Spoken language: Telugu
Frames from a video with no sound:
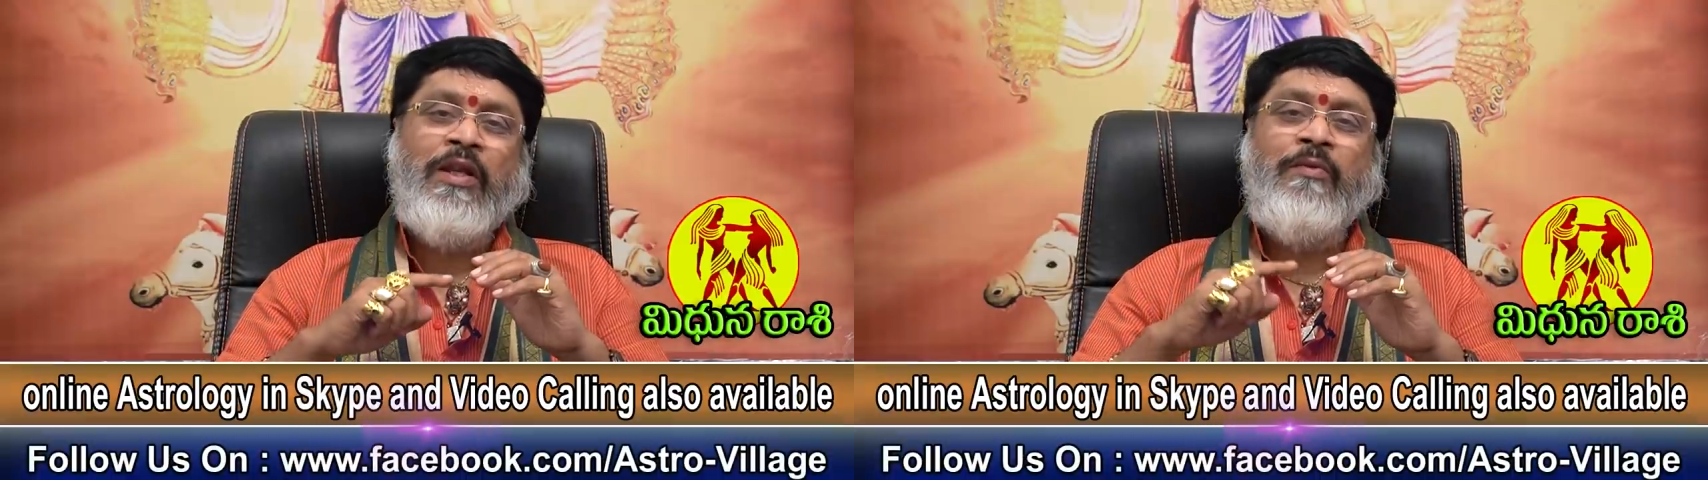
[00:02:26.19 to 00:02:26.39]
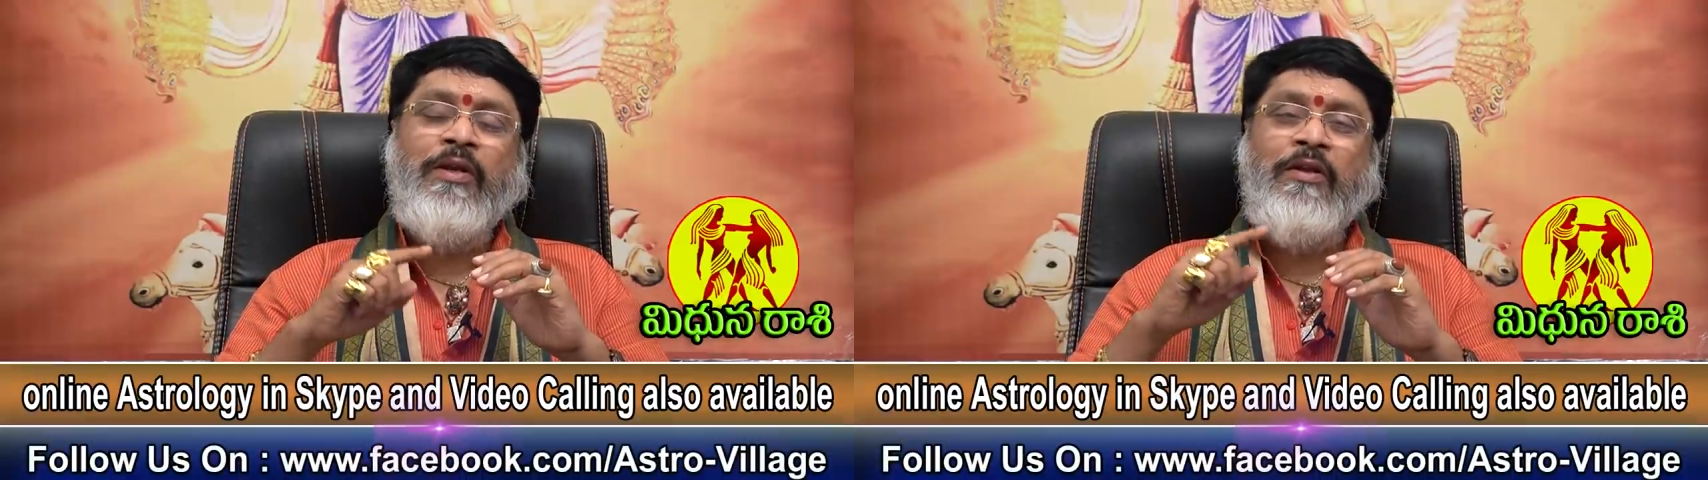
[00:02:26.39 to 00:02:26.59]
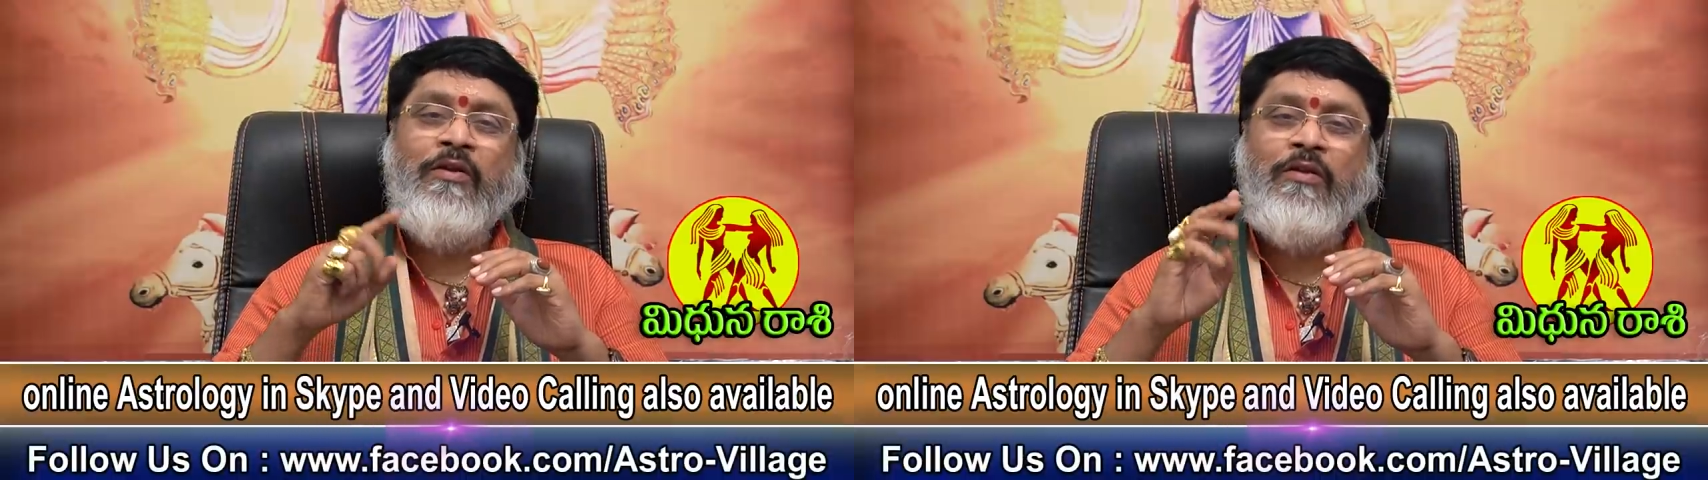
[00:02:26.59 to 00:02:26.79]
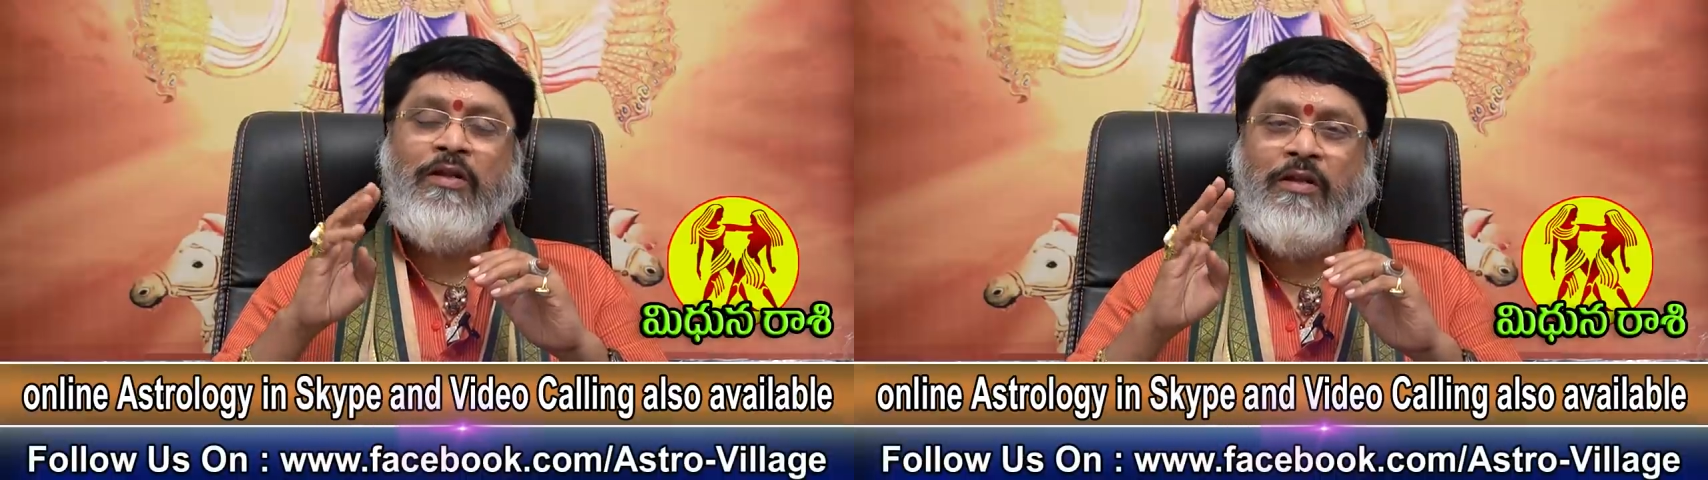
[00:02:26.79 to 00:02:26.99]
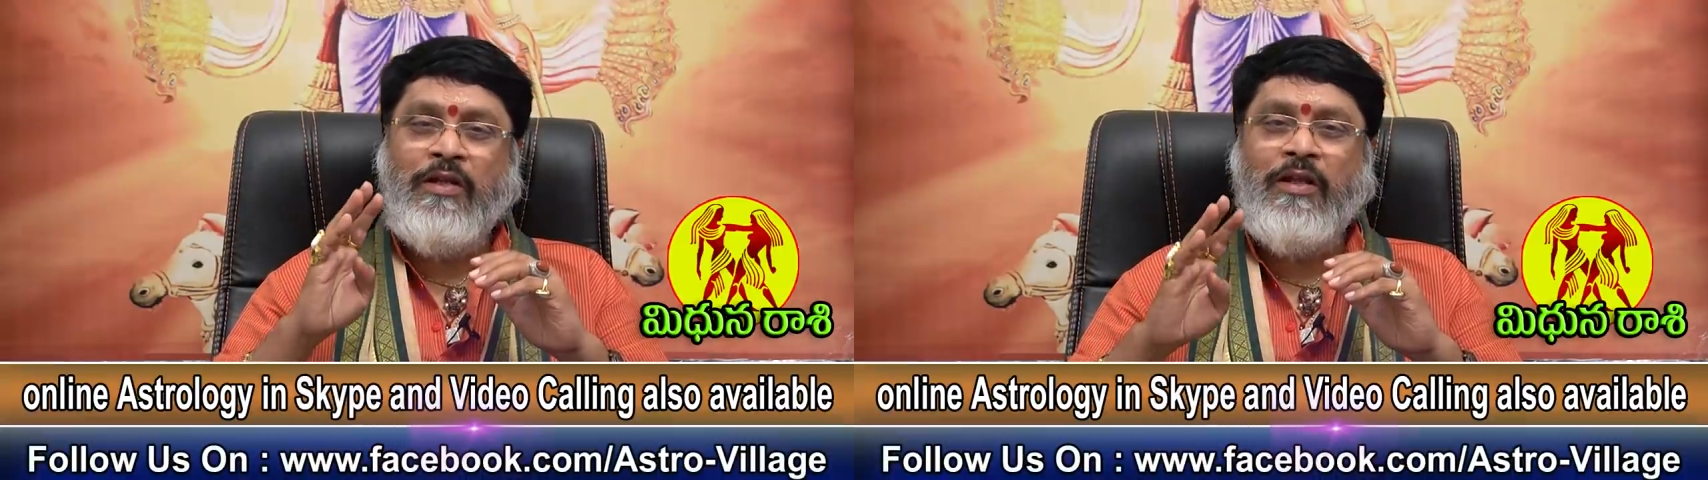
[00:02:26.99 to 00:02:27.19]
నలభై డిగ్రీలో
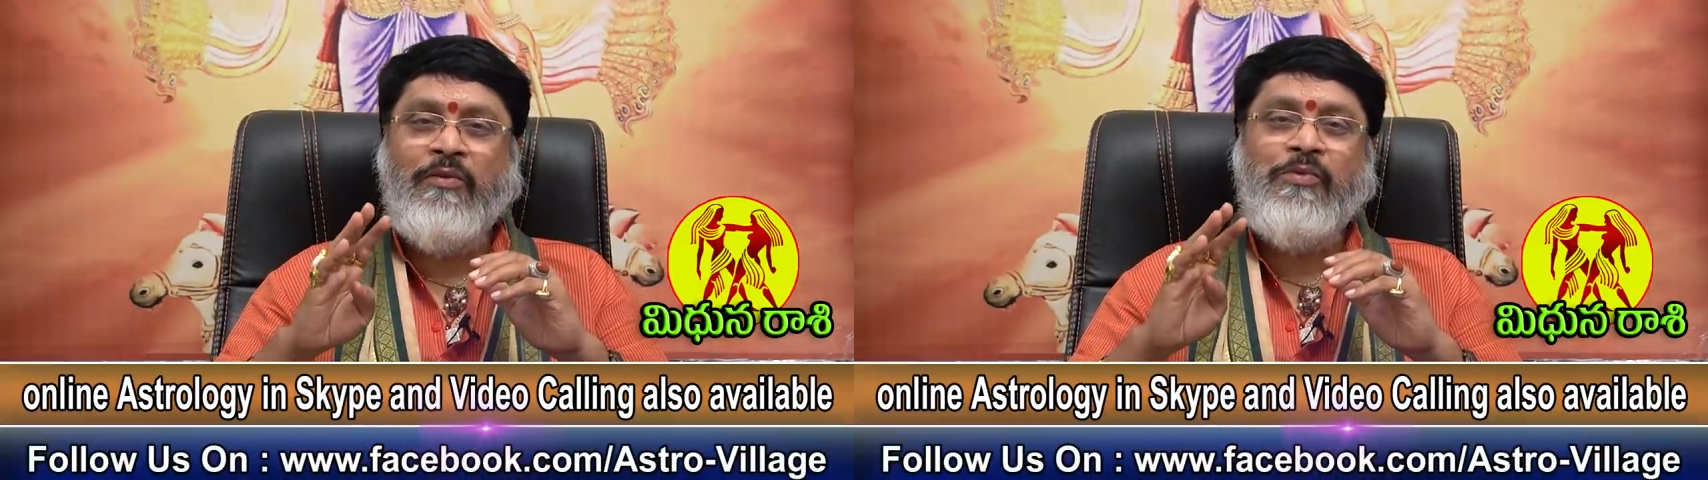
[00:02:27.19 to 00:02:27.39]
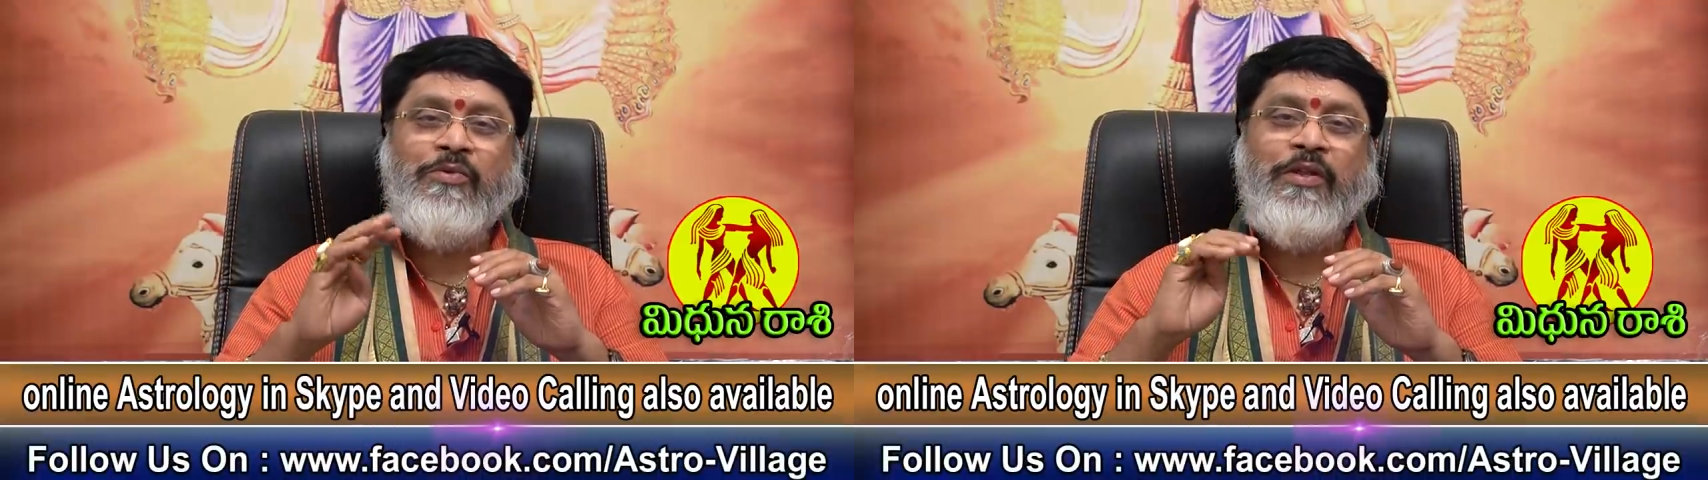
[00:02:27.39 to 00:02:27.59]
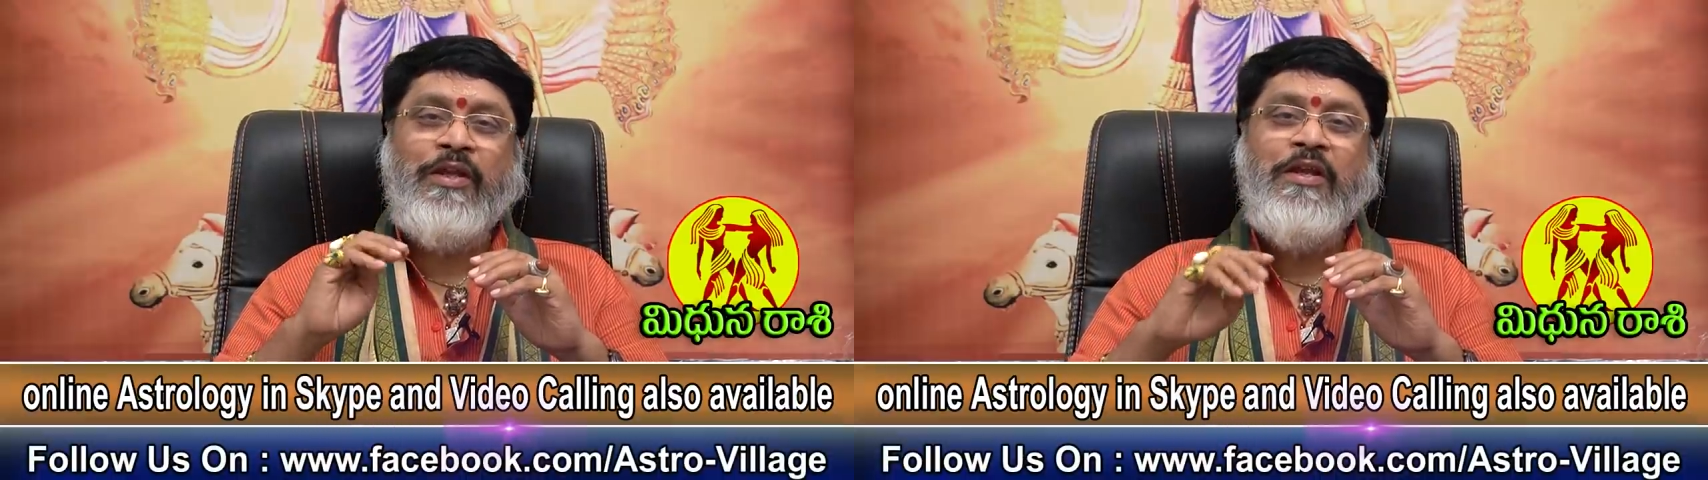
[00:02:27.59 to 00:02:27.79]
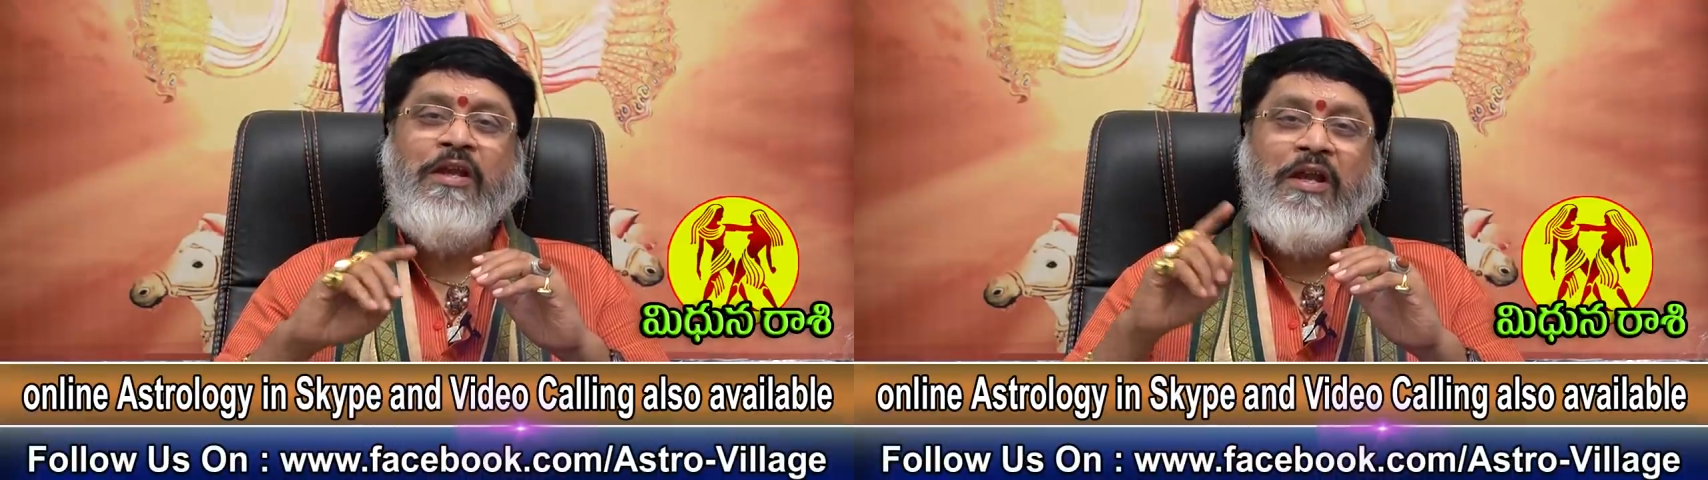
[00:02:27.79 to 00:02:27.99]
నాలుగు గ్రహాలు కూర్చుంటాయి